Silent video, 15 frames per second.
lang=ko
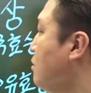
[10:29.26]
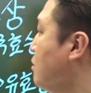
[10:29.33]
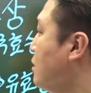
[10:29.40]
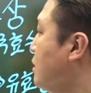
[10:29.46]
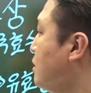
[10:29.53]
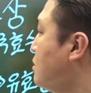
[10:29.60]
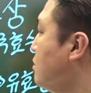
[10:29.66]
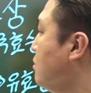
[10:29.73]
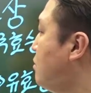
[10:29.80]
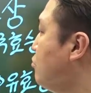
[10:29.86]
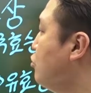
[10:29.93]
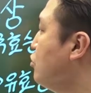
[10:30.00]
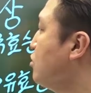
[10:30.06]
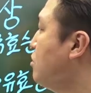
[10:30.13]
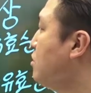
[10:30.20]
여기에서
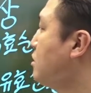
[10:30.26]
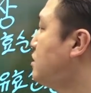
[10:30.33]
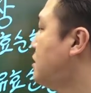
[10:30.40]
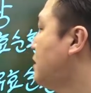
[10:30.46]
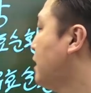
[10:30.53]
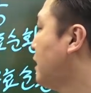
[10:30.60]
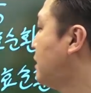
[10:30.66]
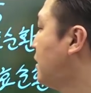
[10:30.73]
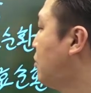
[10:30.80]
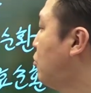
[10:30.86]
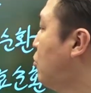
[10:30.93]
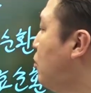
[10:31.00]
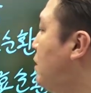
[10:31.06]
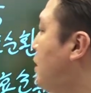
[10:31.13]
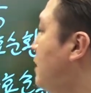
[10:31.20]
무효전력이 증가하게
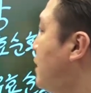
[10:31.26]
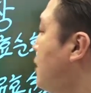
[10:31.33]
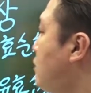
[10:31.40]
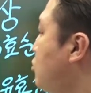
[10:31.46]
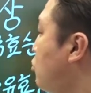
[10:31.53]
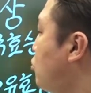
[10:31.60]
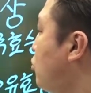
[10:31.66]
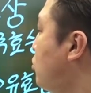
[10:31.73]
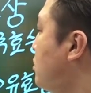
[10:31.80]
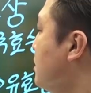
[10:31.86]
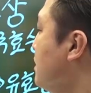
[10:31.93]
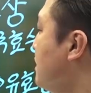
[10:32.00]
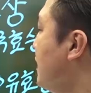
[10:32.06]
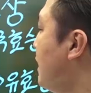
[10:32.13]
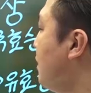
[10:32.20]
되고 얘는 속도를
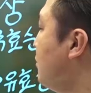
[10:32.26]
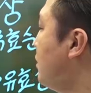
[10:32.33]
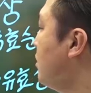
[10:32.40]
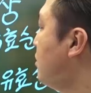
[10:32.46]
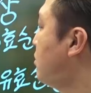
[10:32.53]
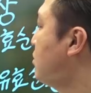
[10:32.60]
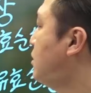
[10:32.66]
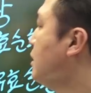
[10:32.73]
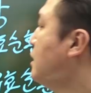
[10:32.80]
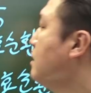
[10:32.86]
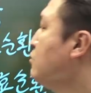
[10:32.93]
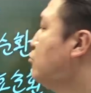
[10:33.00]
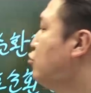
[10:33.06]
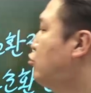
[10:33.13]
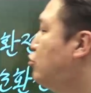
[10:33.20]
증가하면
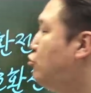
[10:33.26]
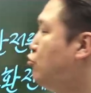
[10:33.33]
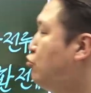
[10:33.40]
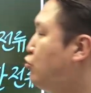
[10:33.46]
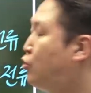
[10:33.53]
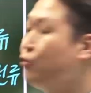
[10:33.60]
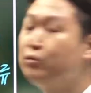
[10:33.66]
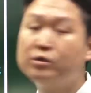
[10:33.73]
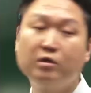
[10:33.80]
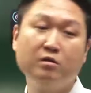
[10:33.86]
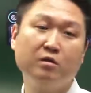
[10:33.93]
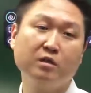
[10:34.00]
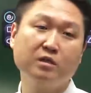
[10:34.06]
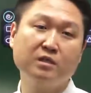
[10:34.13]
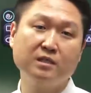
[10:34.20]

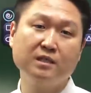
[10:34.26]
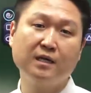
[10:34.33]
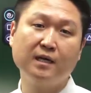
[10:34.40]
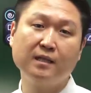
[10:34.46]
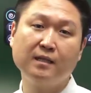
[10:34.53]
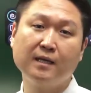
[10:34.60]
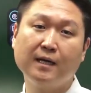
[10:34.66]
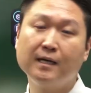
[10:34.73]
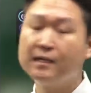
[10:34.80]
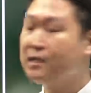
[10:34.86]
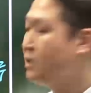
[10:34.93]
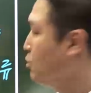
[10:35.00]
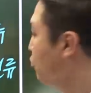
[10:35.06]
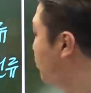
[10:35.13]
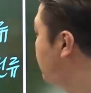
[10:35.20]
유효전력이 증가한다.
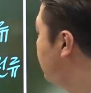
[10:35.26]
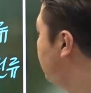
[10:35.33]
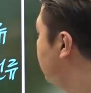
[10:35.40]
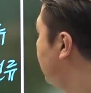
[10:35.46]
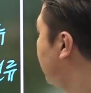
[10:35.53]
키워드